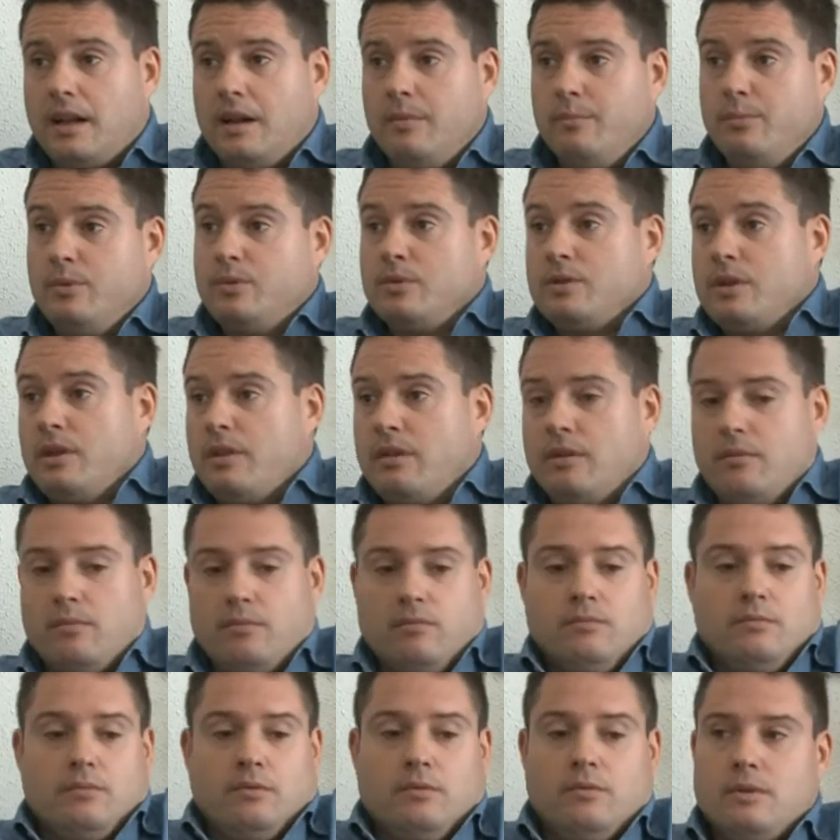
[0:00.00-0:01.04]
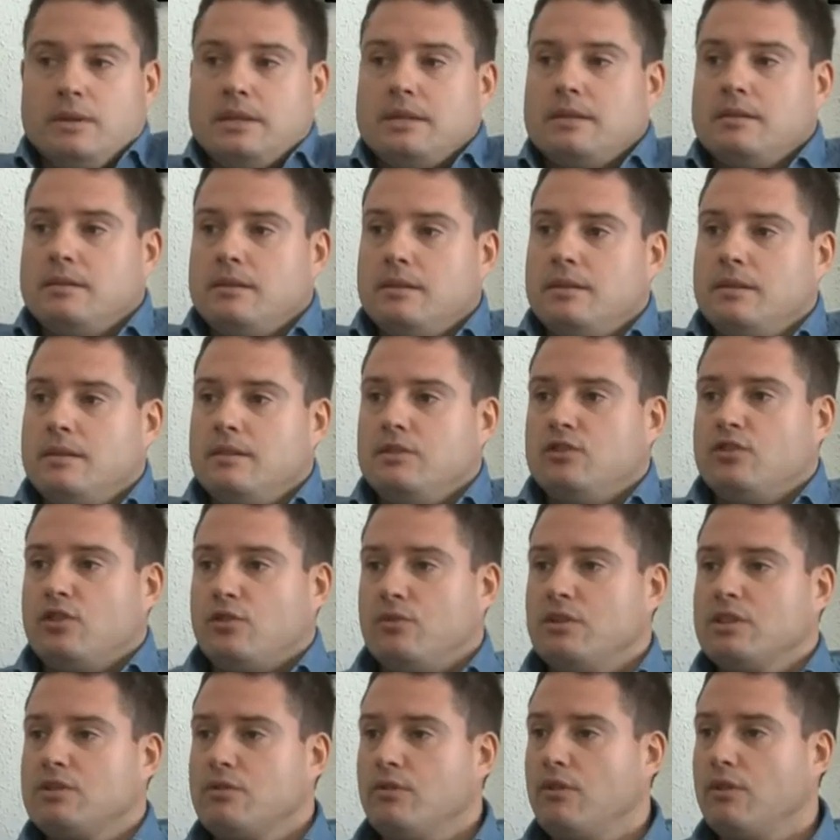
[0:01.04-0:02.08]
campo, es decir, eh, yo quiero
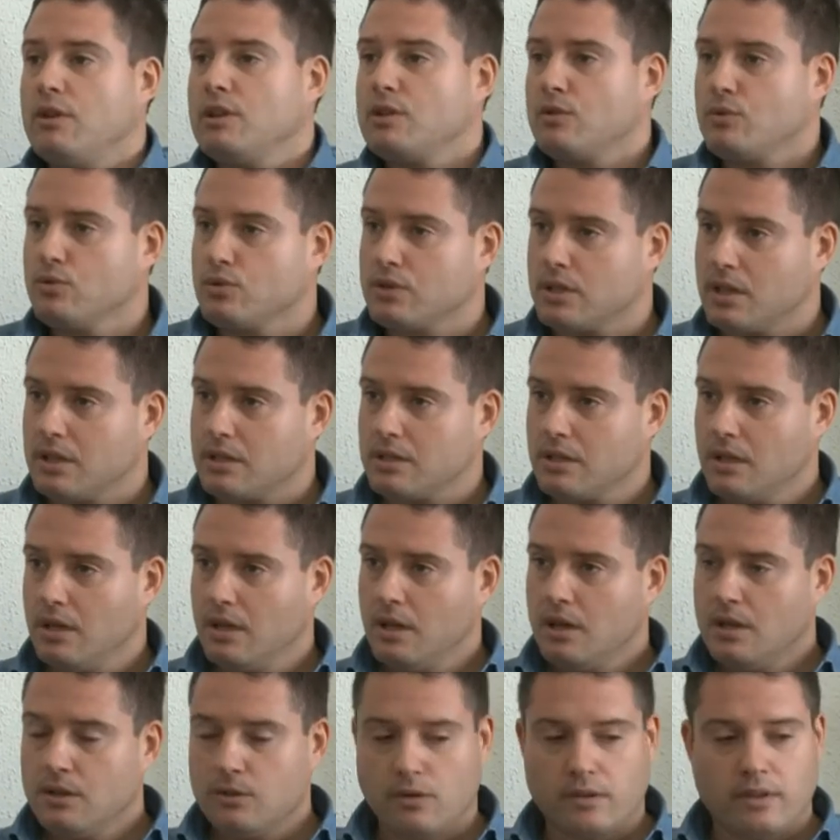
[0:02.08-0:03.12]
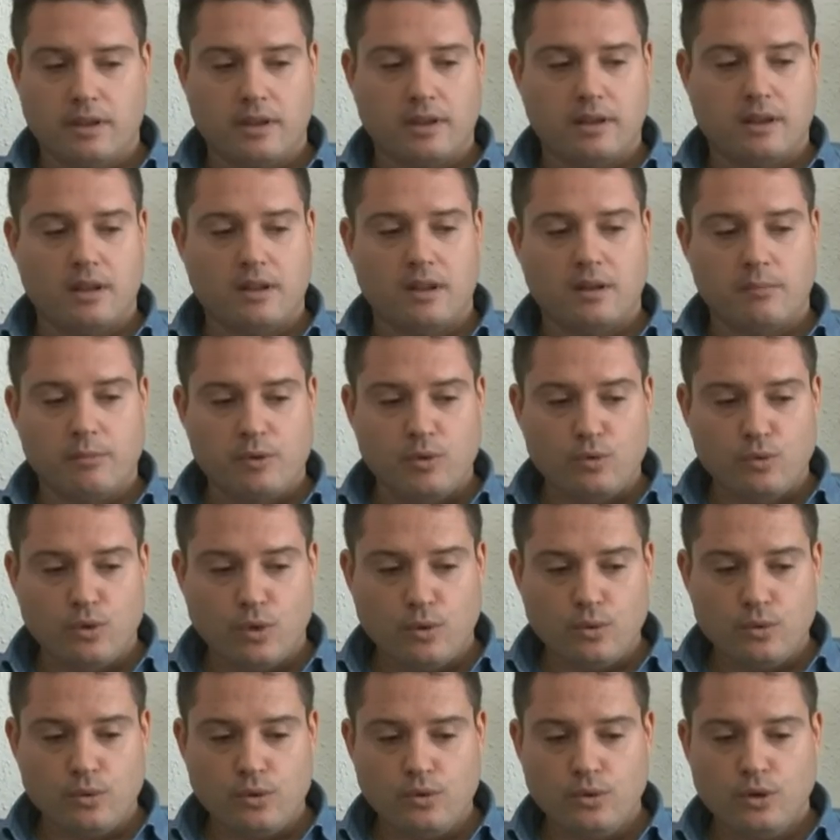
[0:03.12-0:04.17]
unas condiciones justas, donde desde el minuto
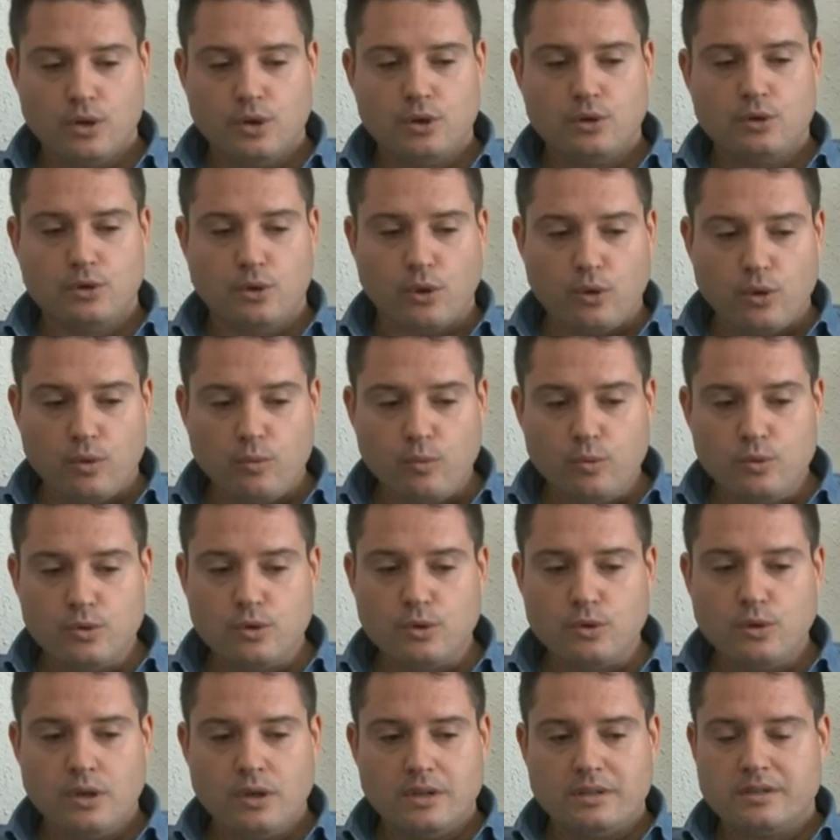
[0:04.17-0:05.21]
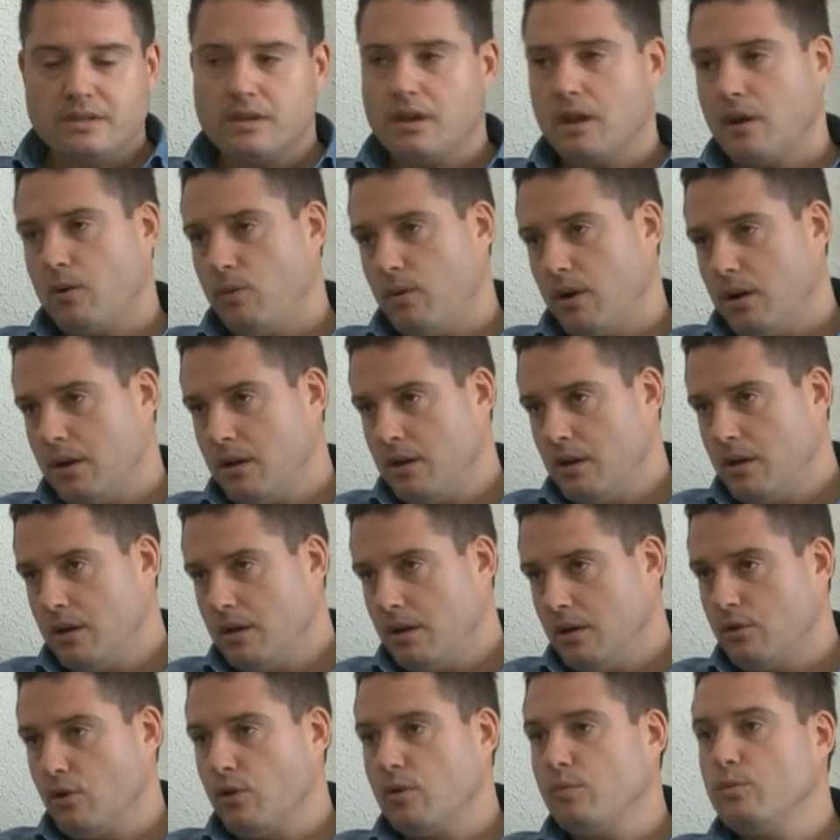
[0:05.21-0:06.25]
uno todo el mundo sea igual
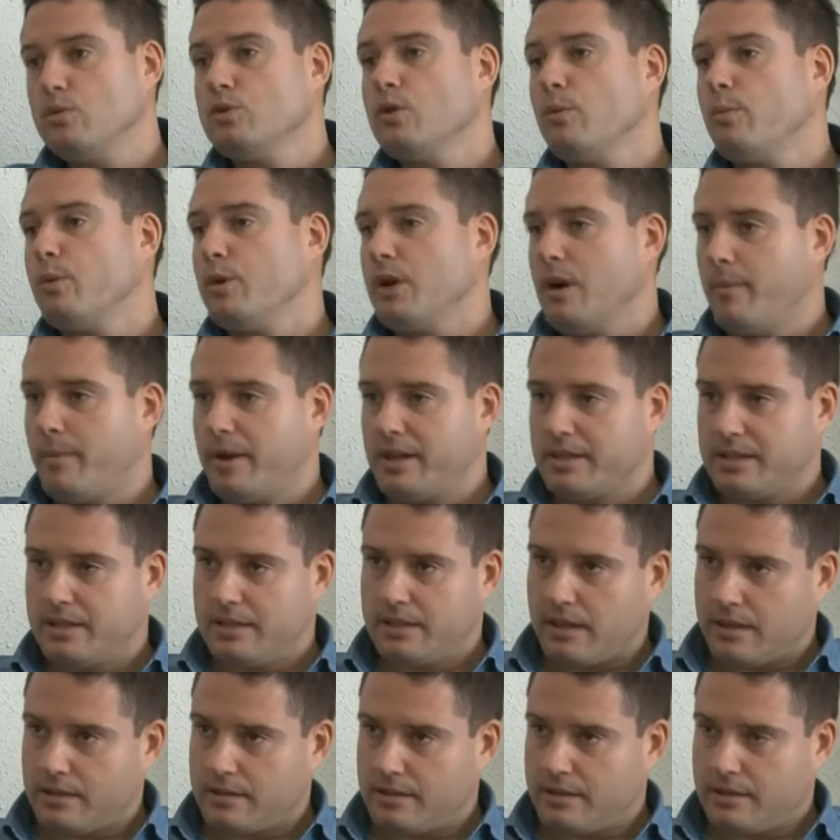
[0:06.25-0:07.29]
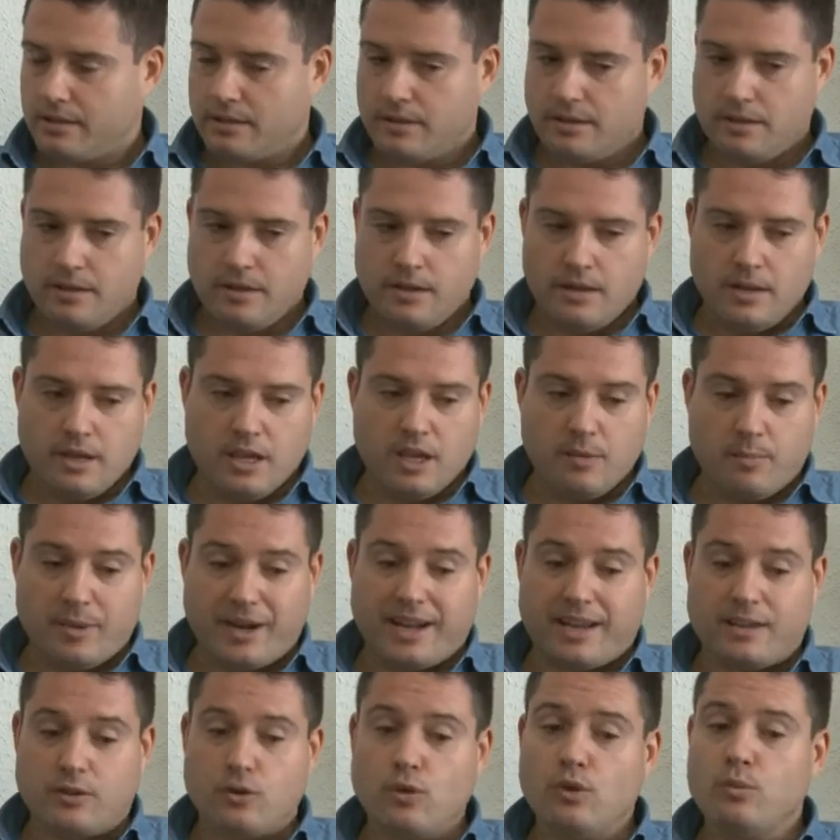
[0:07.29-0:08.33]
y todo el mundo pueda presentarse. Y
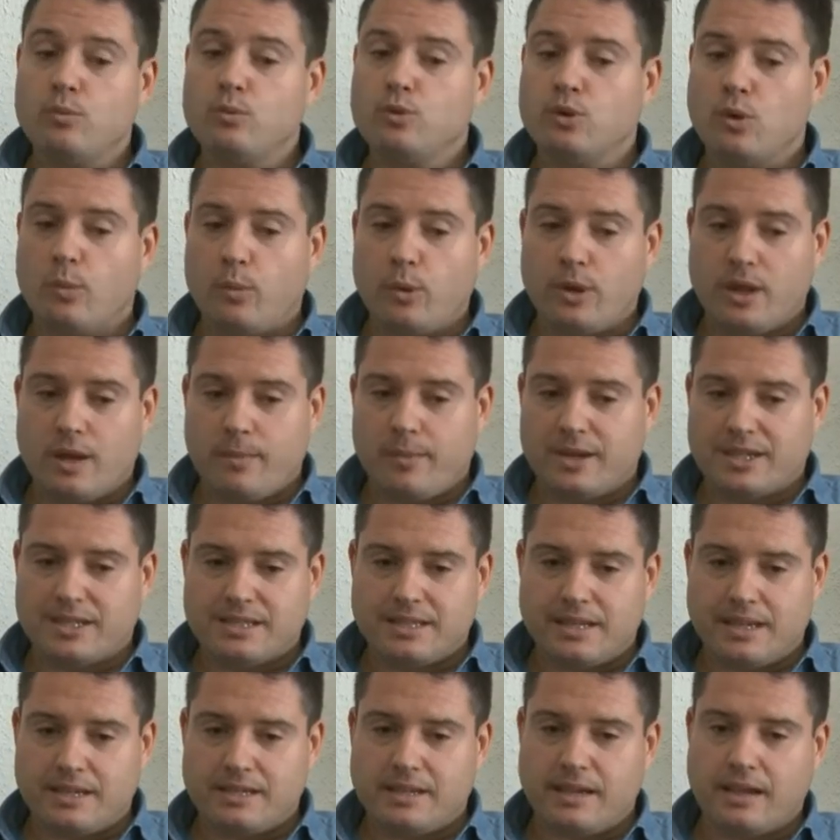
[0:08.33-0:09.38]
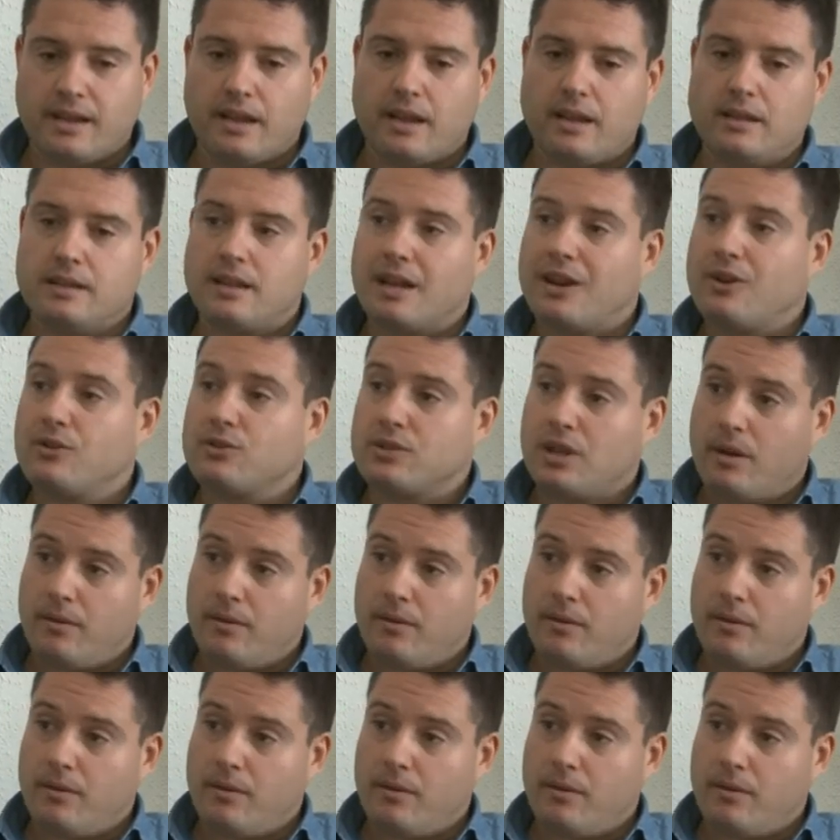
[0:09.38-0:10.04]
para que todo el mundo pueda presentarse hay que quitar los